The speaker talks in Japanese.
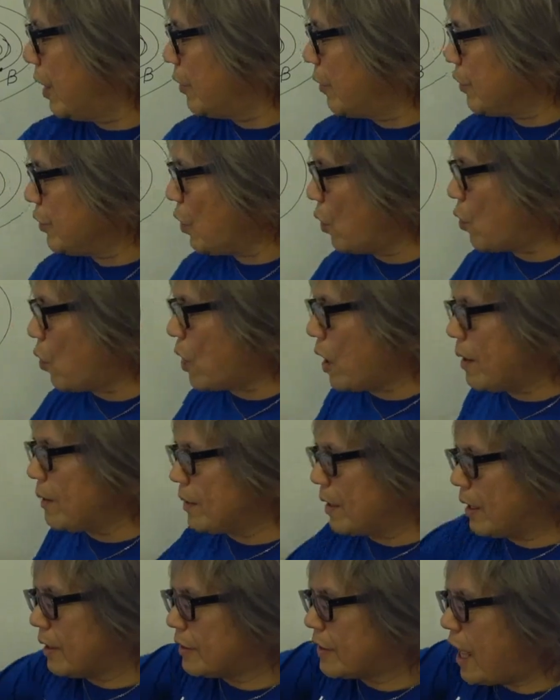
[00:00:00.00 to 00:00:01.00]
あの横か
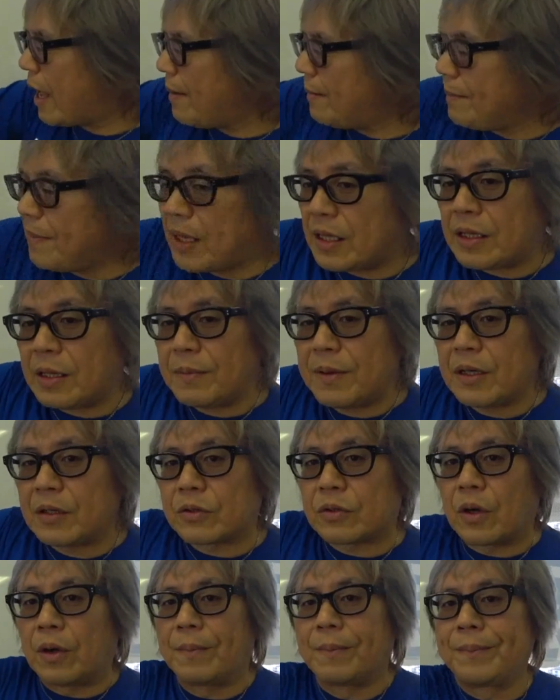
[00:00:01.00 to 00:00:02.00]
らね断面で見
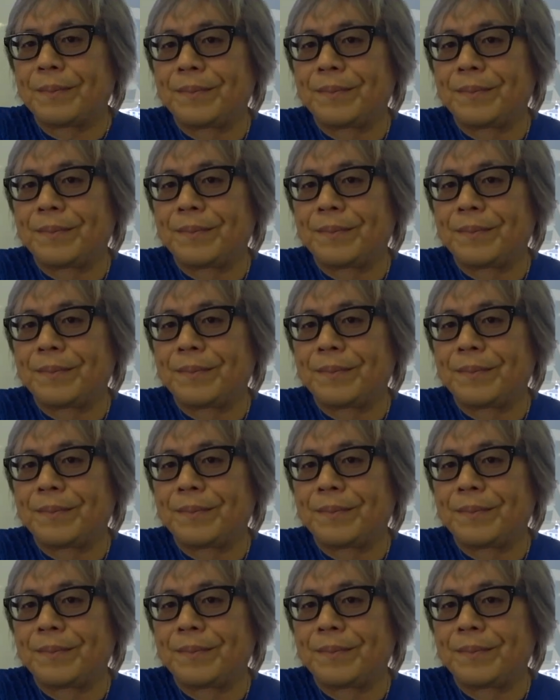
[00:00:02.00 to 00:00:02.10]
ると